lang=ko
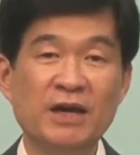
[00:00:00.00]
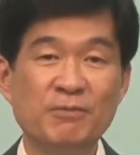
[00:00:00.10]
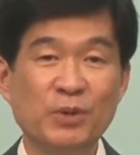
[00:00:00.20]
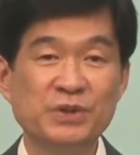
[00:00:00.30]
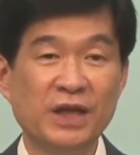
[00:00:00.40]

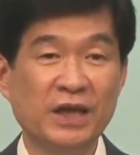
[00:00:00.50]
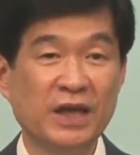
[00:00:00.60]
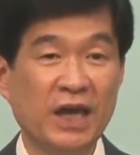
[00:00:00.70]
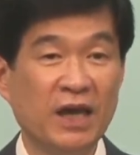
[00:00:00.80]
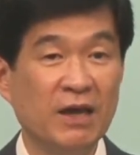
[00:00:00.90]

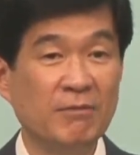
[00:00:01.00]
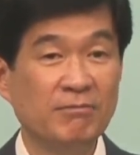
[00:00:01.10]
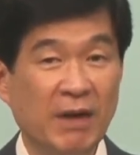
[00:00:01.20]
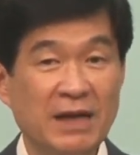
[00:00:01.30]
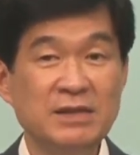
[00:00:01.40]
모세에게
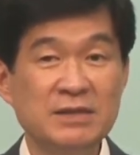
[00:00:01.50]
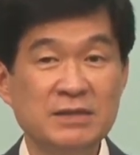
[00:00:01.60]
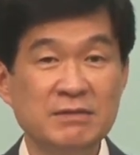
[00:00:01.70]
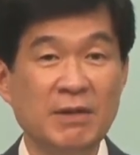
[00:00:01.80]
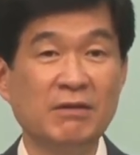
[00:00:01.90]

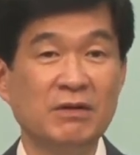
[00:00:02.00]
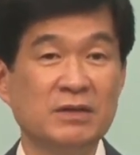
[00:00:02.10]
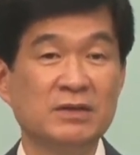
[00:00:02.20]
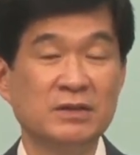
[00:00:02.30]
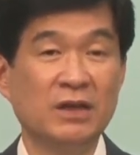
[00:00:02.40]
말씀하여
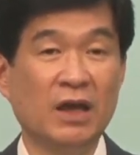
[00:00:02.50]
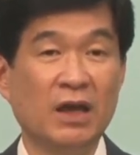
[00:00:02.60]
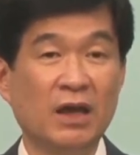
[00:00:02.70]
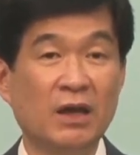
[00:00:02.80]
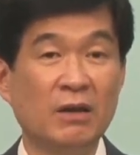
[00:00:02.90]
이르시되
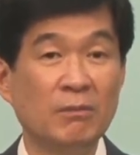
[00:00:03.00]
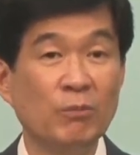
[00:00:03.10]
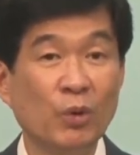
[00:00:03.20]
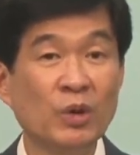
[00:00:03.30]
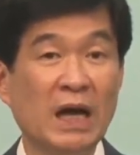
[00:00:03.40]

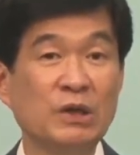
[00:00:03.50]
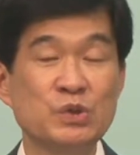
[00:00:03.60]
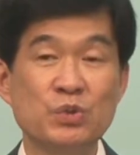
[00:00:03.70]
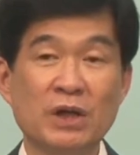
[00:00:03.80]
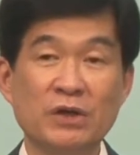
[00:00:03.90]
뭘
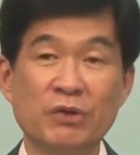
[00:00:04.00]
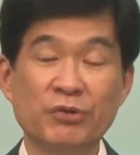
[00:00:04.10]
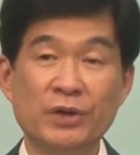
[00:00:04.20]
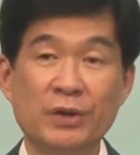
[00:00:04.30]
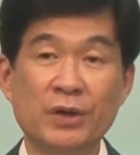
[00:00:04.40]

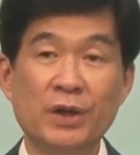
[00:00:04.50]
강조하려고요?